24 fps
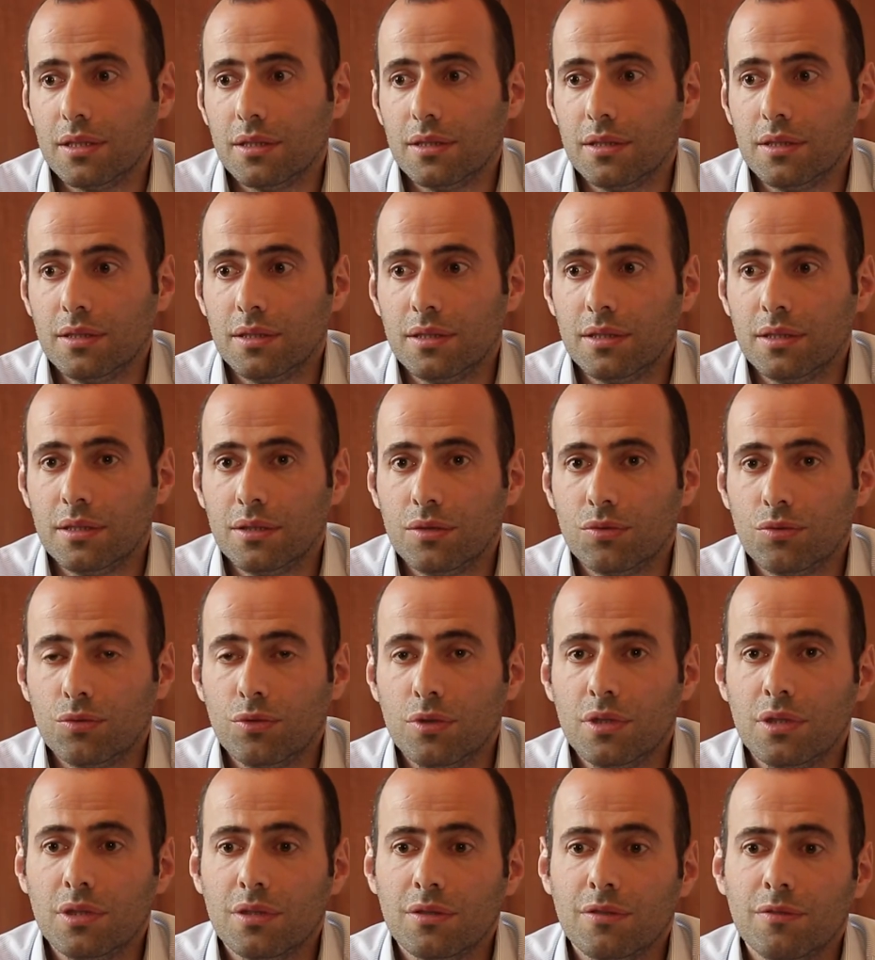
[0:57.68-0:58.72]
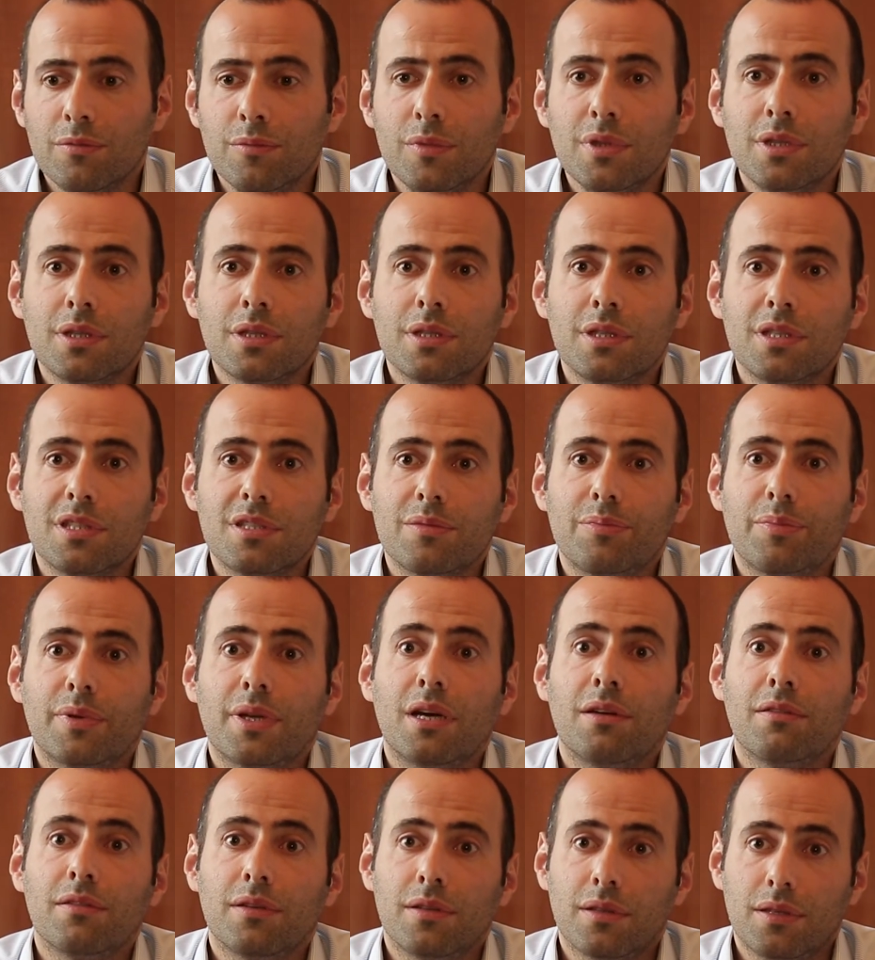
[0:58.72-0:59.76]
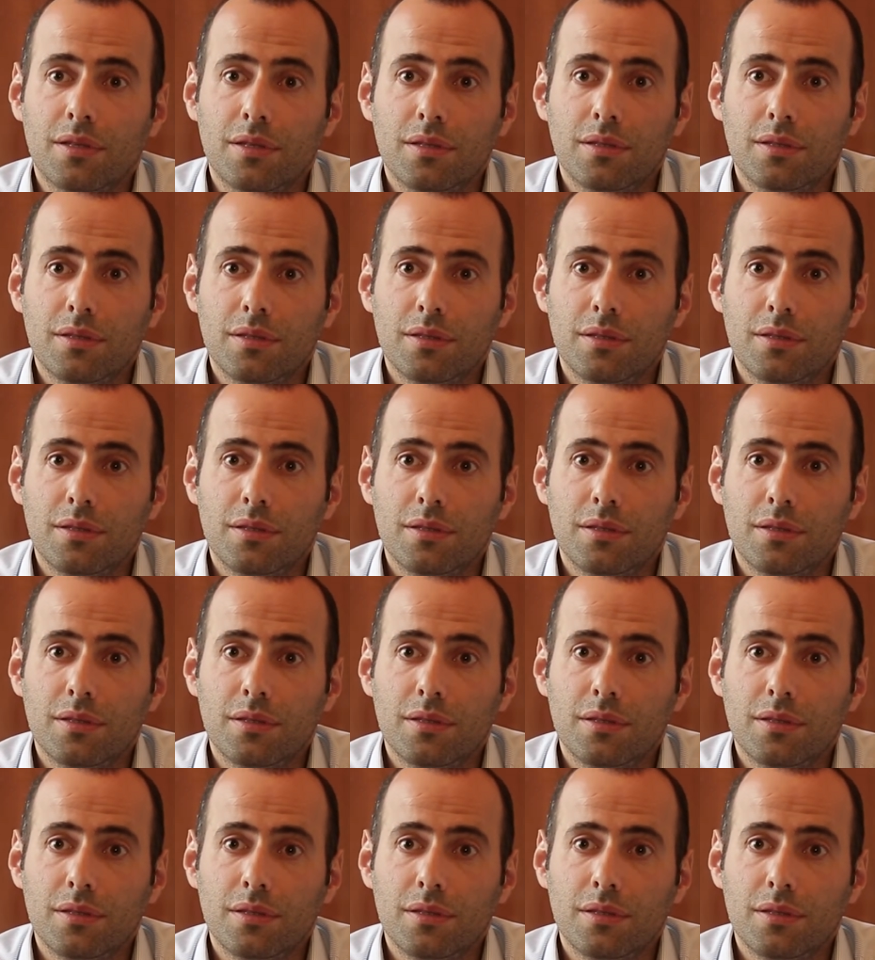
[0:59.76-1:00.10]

и у этого мира есть правила.